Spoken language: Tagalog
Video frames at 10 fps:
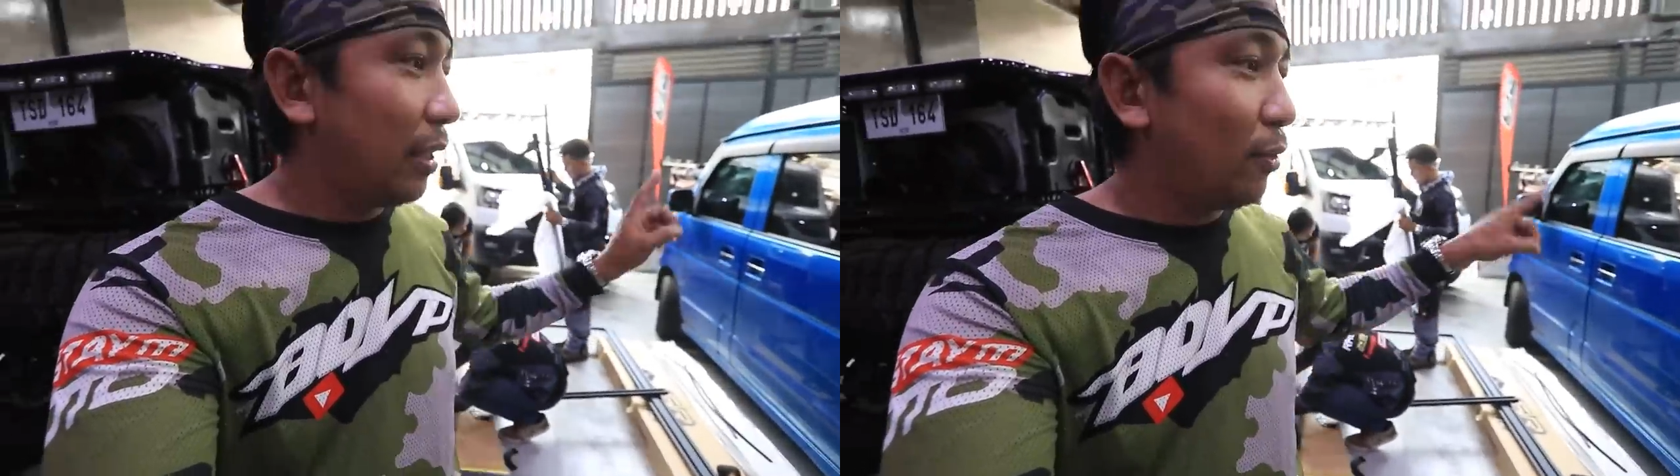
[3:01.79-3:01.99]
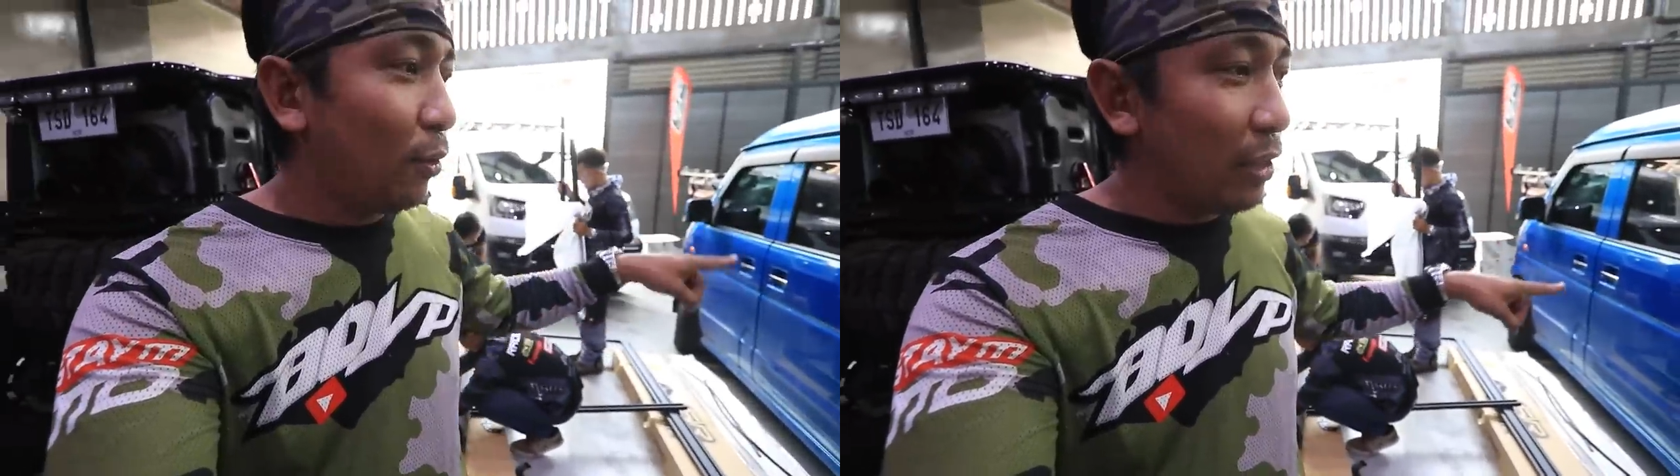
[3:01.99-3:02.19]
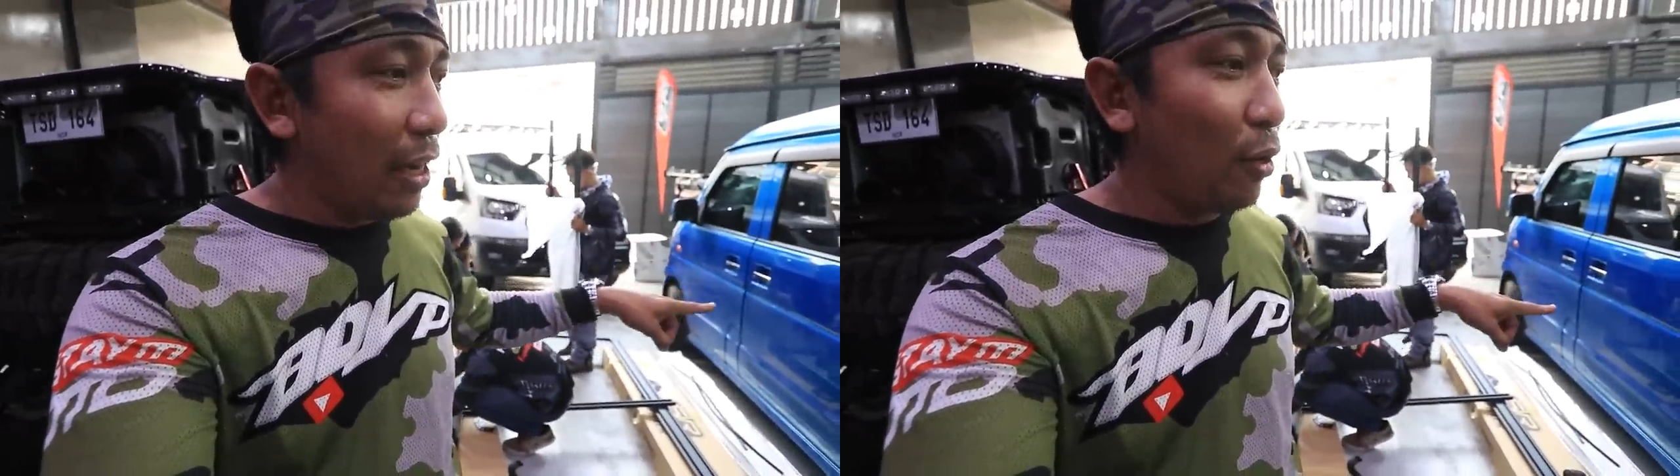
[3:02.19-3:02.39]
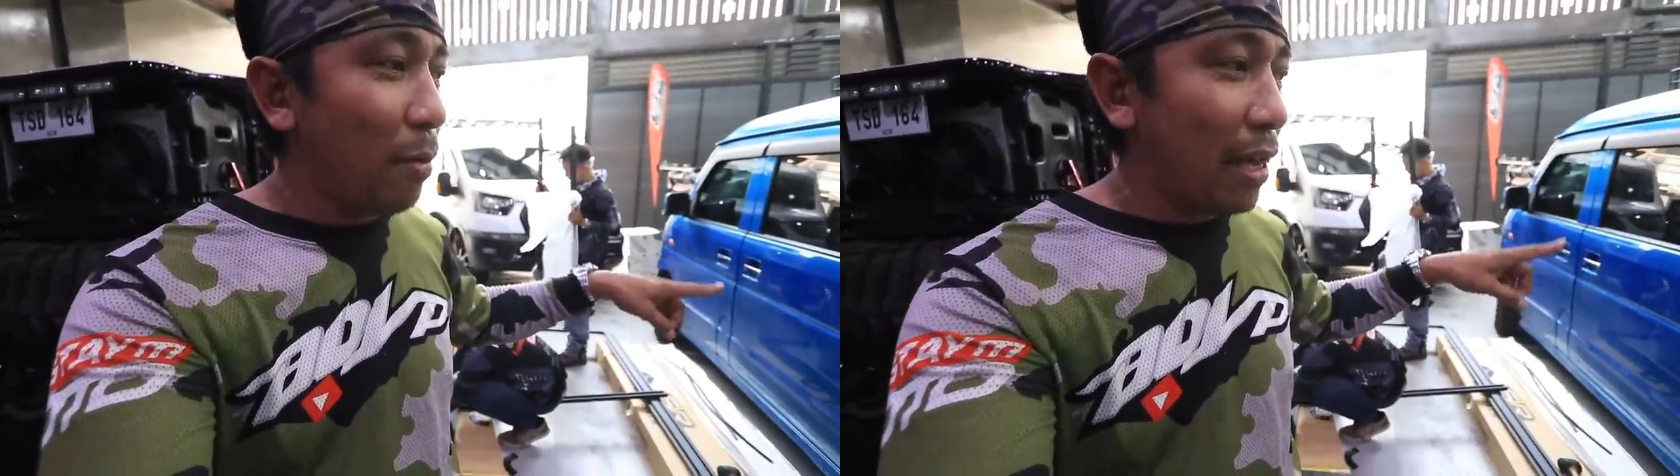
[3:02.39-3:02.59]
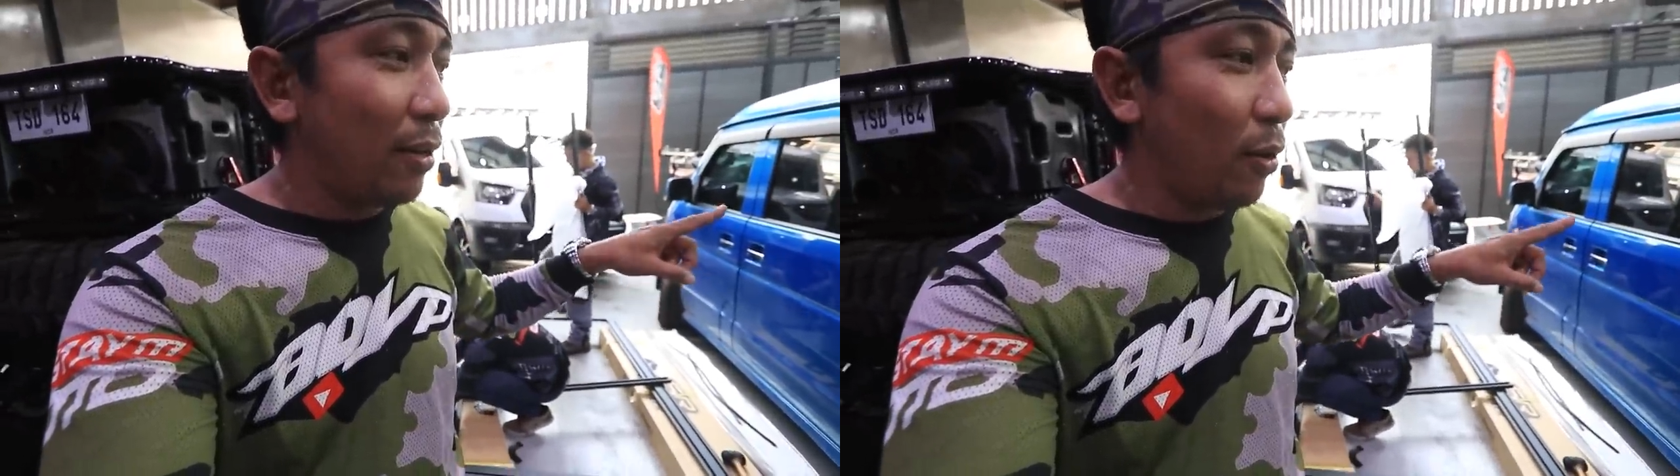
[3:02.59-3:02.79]
tinanong niya kung
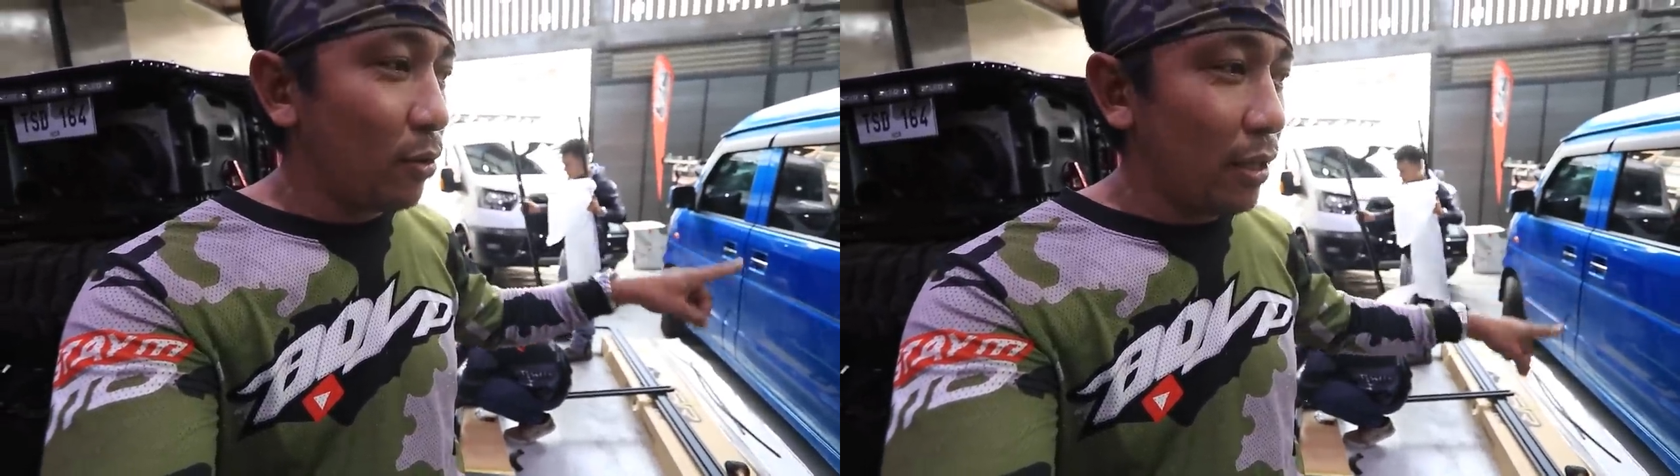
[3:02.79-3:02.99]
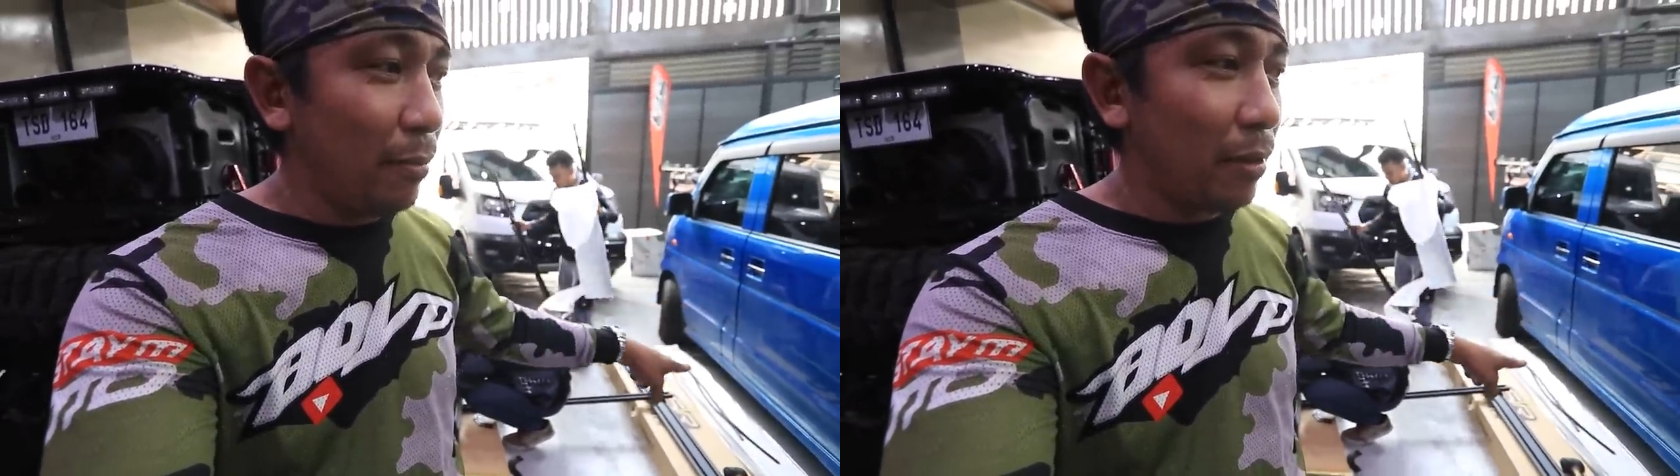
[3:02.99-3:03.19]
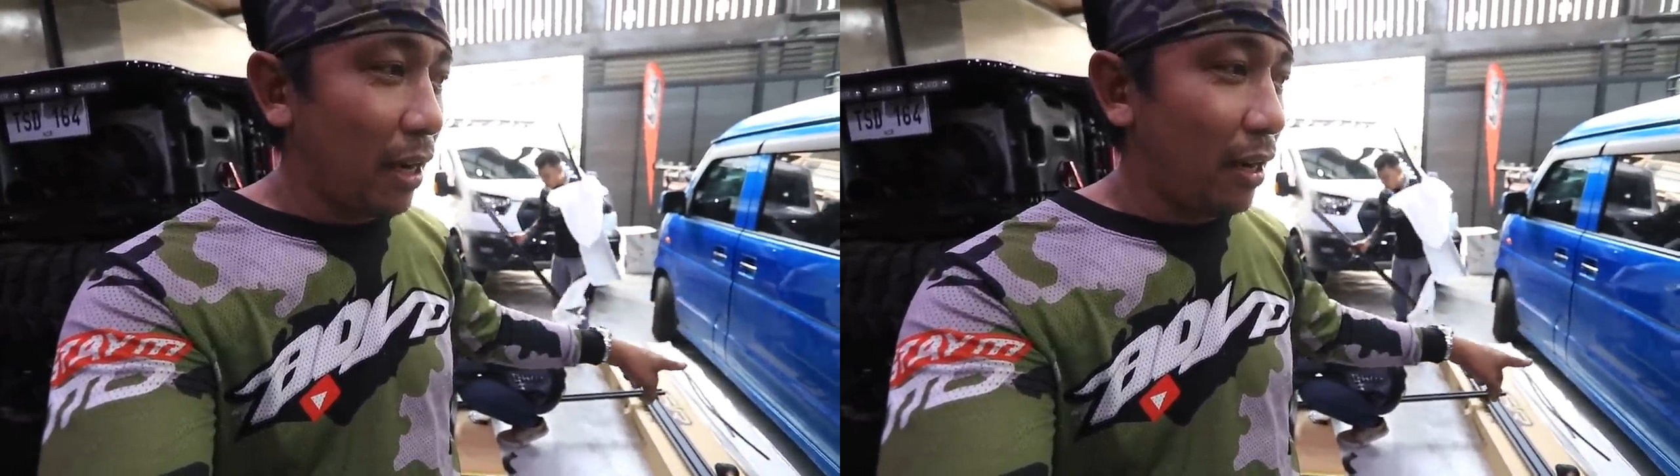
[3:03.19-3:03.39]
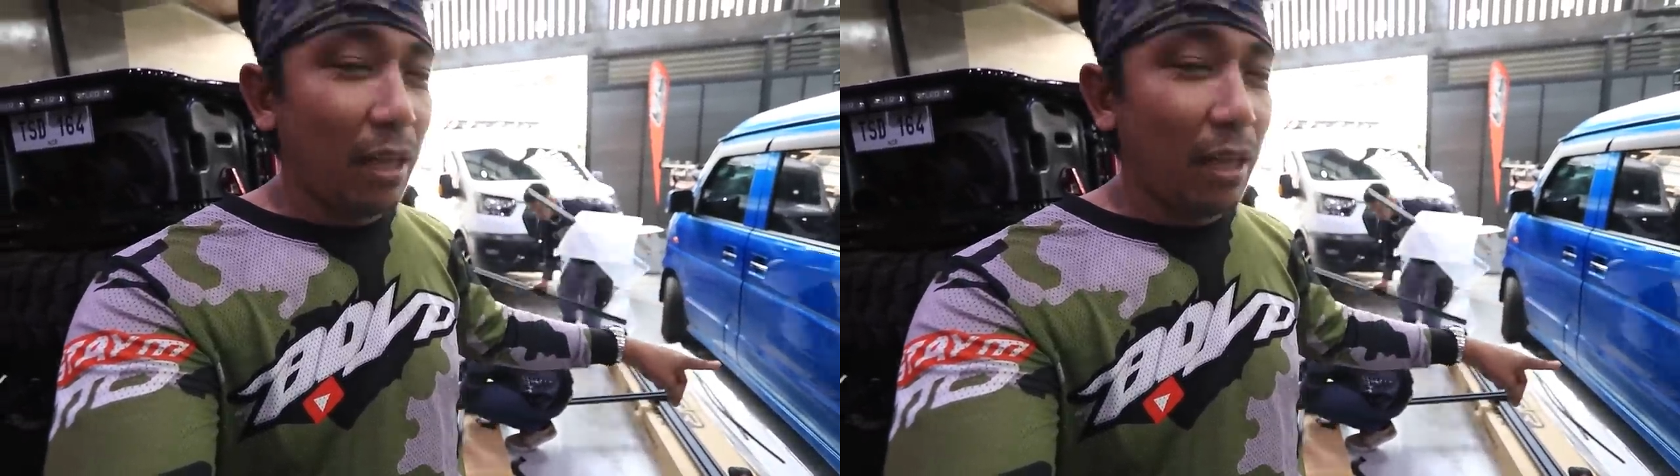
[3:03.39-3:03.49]
meron ako slim rack.